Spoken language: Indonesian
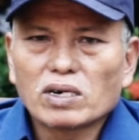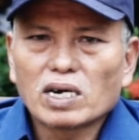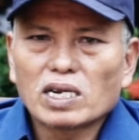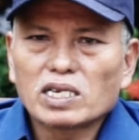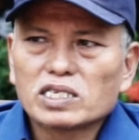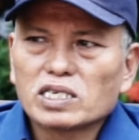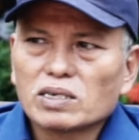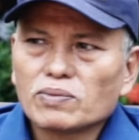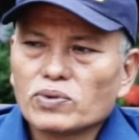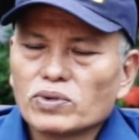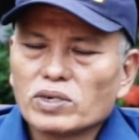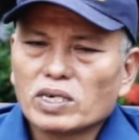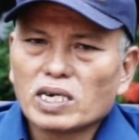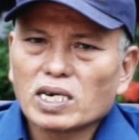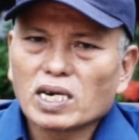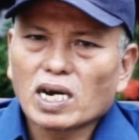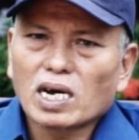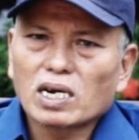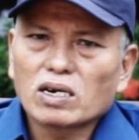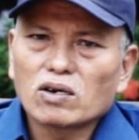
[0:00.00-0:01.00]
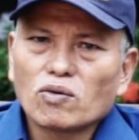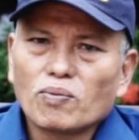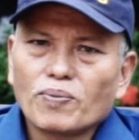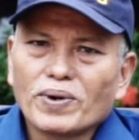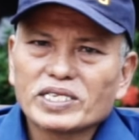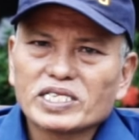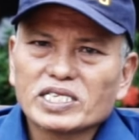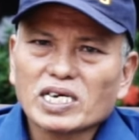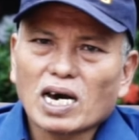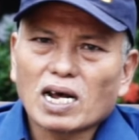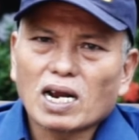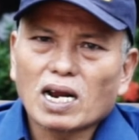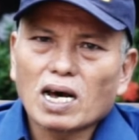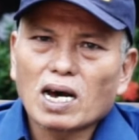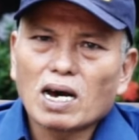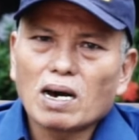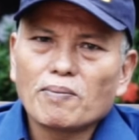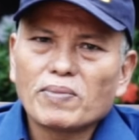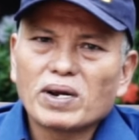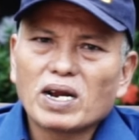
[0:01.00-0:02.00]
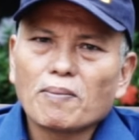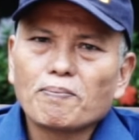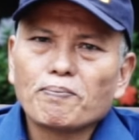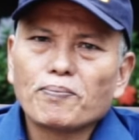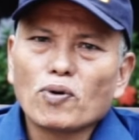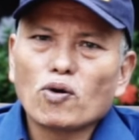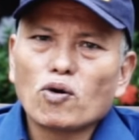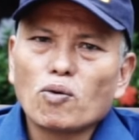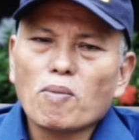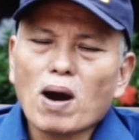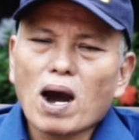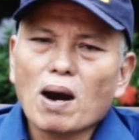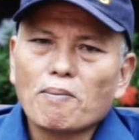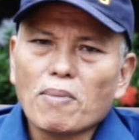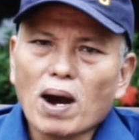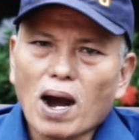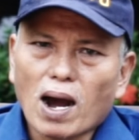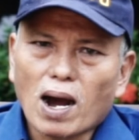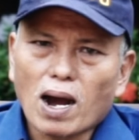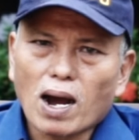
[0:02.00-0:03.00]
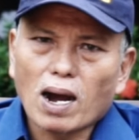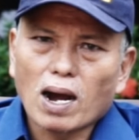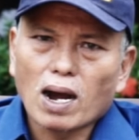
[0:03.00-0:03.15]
juga disebut dengan upacara menepuh babah.